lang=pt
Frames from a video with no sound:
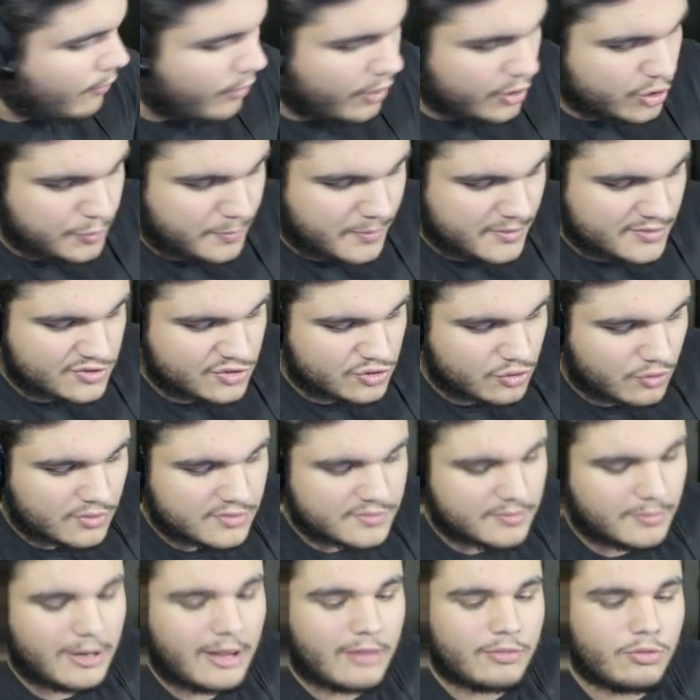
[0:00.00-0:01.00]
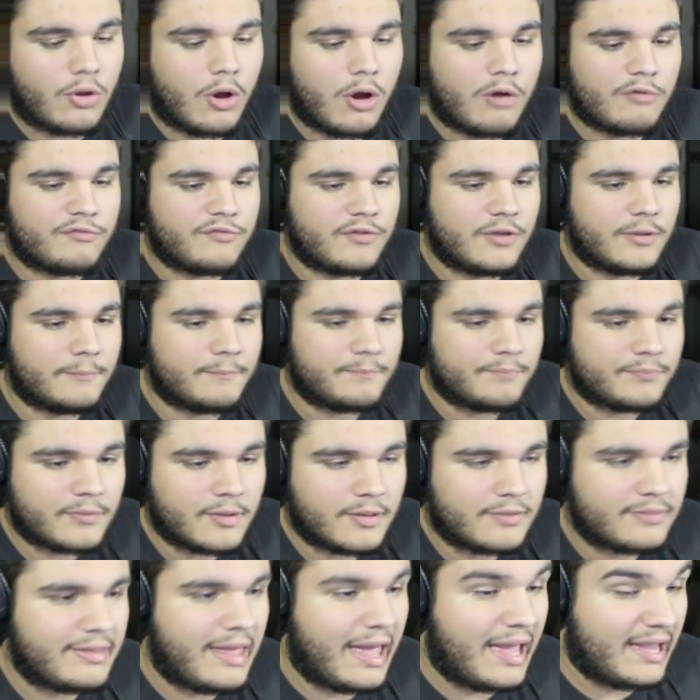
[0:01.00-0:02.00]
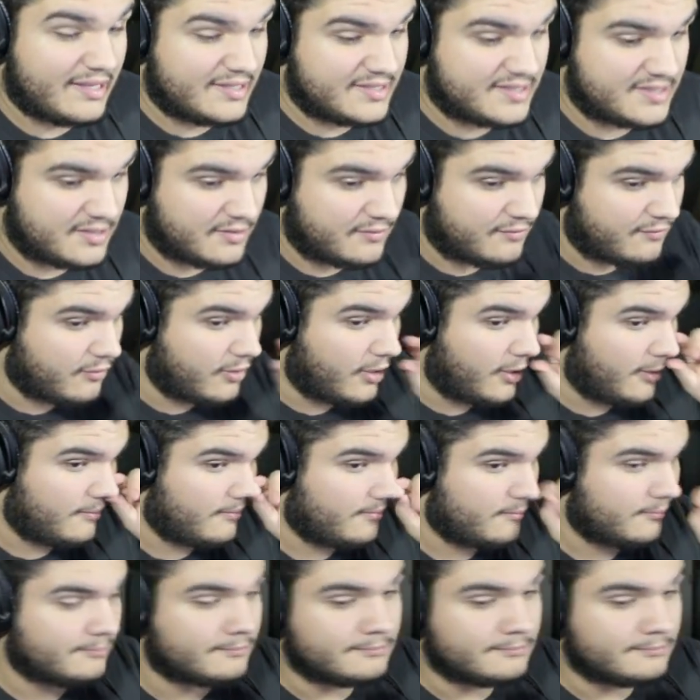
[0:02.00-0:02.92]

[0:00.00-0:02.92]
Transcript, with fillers: 8 pessoas, vamos lá. 9, 10. Foi.